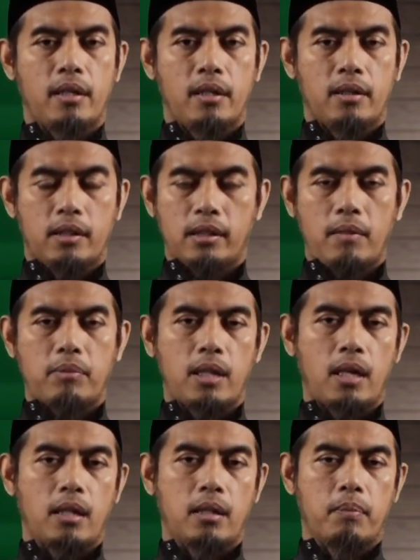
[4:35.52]
tetap
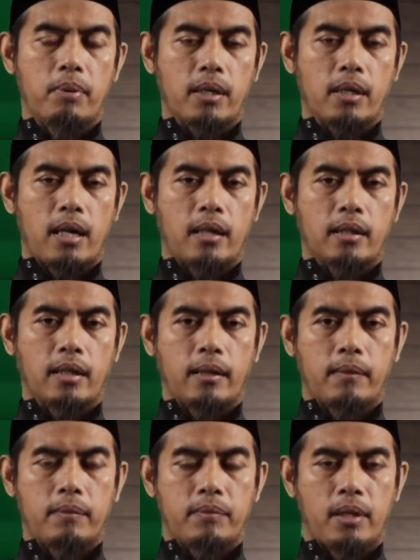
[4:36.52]
tidak diperkenankan,
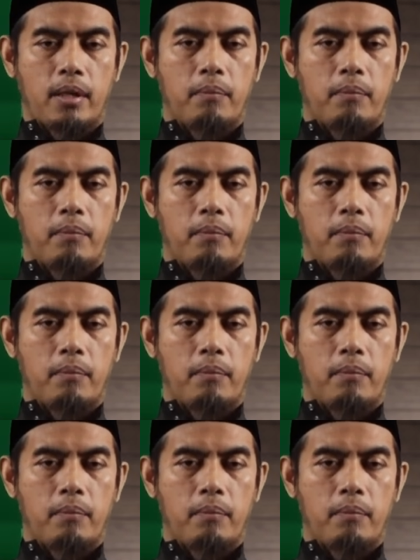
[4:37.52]
ya.